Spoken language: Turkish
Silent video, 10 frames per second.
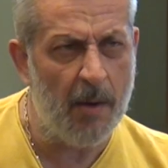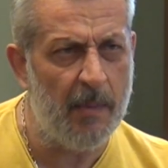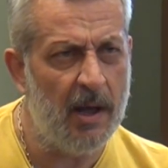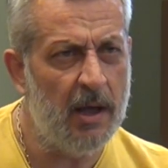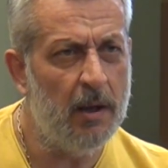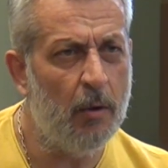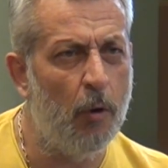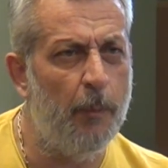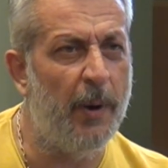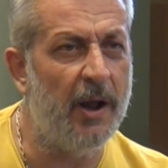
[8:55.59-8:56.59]
Ama
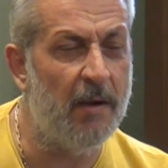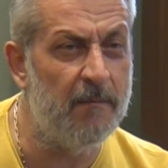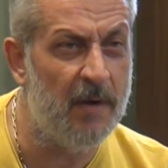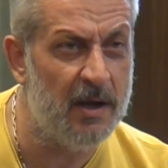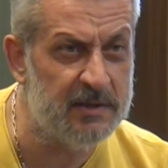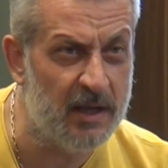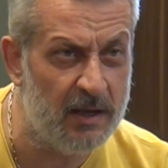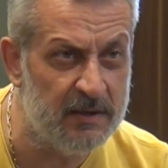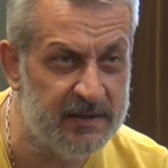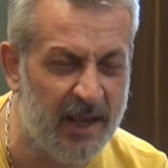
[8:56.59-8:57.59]
o param
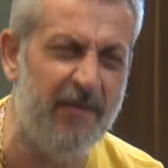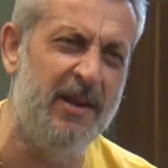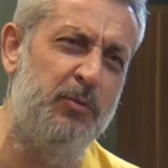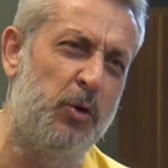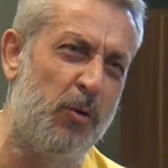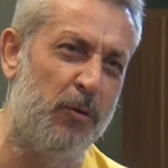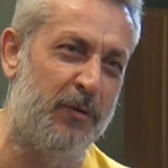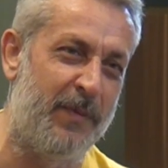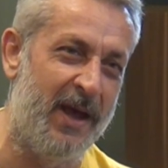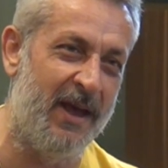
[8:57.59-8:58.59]
varsa sevenim çok
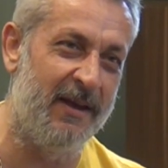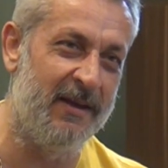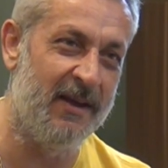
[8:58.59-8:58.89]
olur be.